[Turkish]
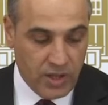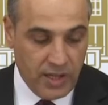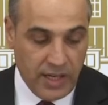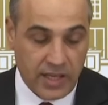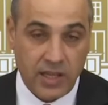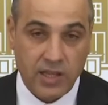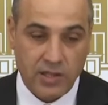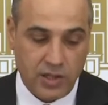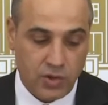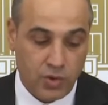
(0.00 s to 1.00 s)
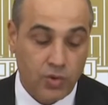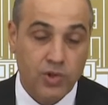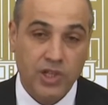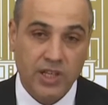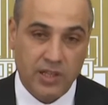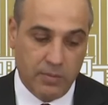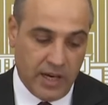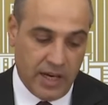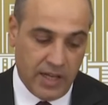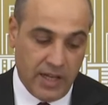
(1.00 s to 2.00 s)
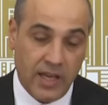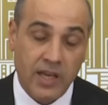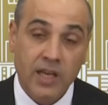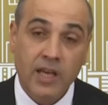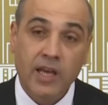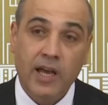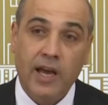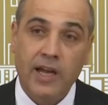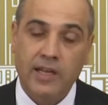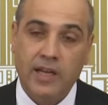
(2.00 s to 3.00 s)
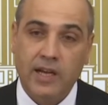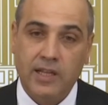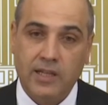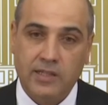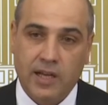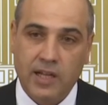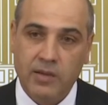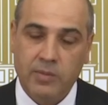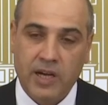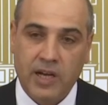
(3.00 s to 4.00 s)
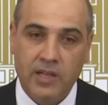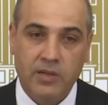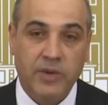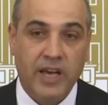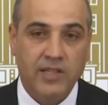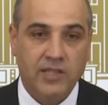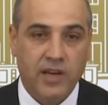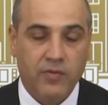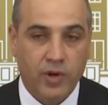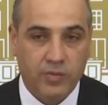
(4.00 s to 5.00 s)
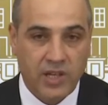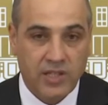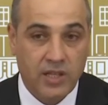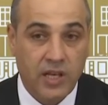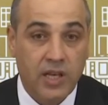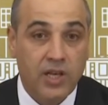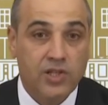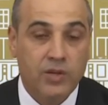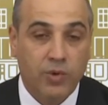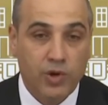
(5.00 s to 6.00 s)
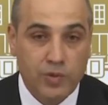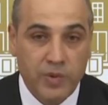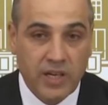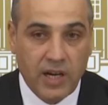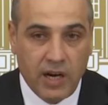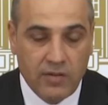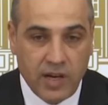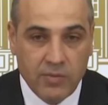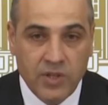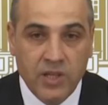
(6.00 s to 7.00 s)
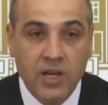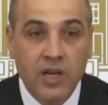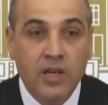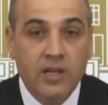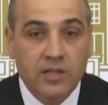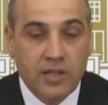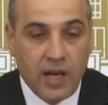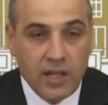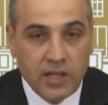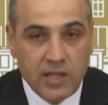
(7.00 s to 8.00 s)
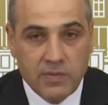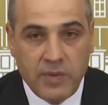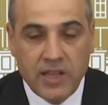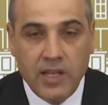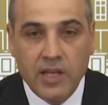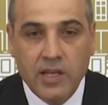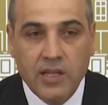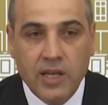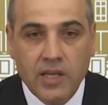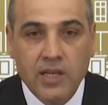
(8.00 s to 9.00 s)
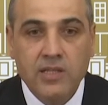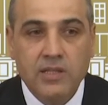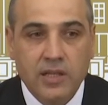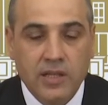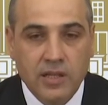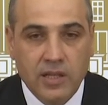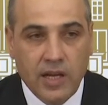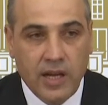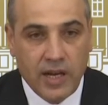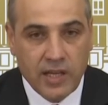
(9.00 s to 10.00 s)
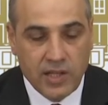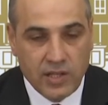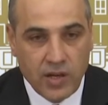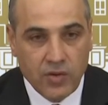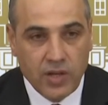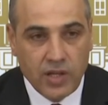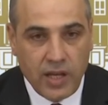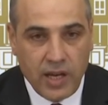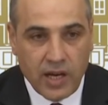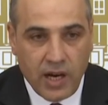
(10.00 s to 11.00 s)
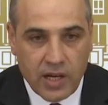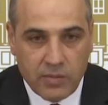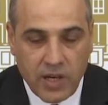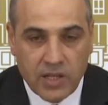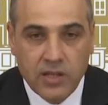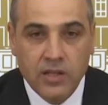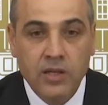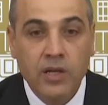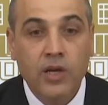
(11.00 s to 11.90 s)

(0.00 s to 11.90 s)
dile getireceğiz. Sonuç itibariyle her ne kadar Sağlık Bakanlığı beyaz reform dese de içi boş bir kavramdı. Sağlık hizmetlerindeki sıkıntılar her geçen gün giderek artmaktadır.